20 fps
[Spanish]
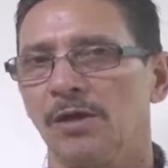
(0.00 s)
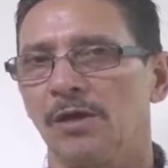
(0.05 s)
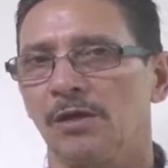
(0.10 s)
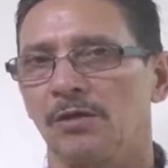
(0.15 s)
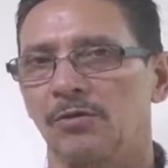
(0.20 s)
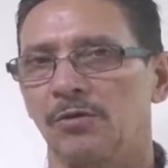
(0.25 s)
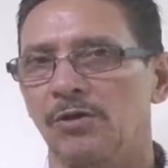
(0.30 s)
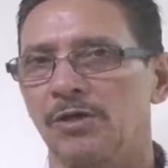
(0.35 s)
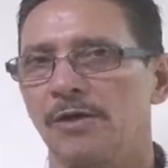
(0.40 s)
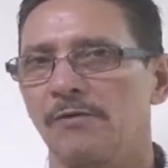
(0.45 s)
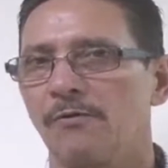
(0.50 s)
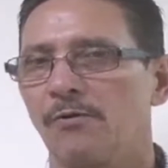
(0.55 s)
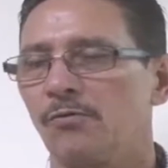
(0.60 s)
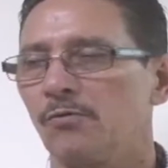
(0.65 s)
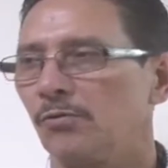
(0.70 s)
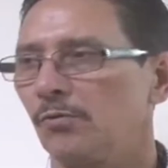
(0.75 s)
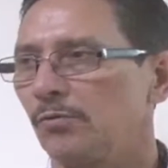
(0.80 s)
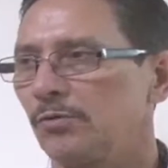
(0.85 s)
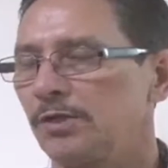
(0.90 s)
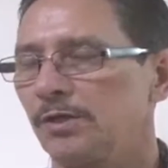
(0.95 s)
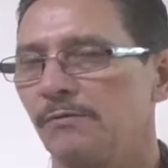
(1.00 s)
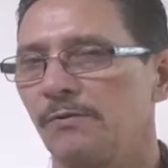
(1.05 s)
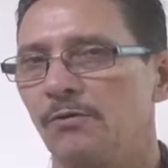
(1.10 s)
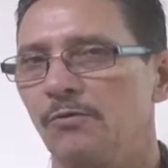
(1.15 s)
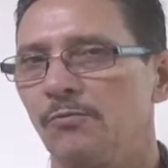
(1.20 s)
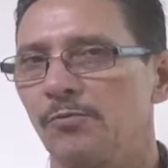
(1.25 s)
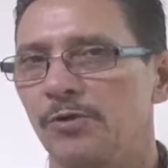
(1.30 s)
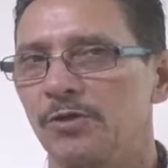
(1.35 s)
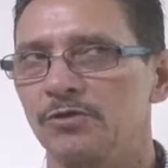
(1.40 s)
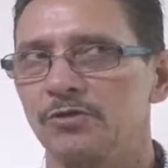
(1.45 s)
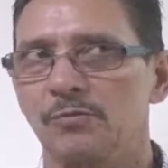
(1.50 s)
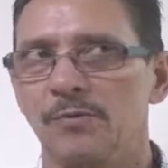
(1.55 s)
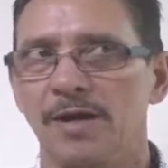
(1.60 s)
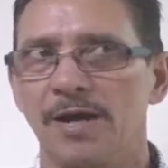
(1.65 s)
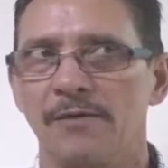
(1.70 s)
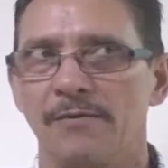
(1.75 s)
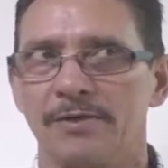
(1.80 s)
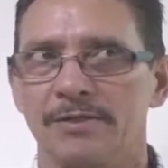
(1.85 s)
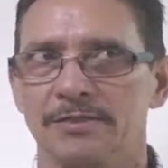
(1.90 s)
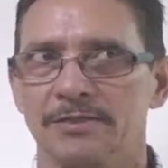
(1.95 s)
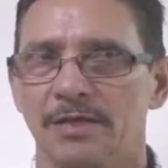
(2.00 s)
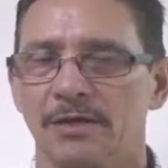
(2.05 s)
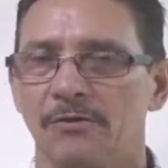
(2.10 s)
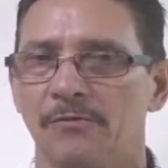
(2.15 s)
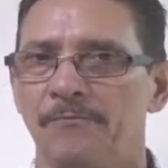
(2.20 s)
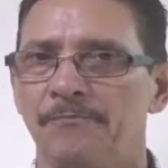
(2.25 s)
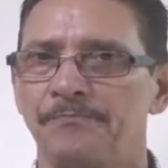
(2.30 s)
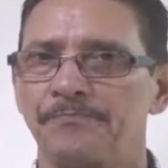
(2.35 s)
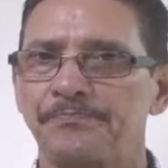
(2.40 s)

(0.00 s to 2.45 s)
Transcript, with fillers: Entonces lleva un, lleva un proceso más avanzado.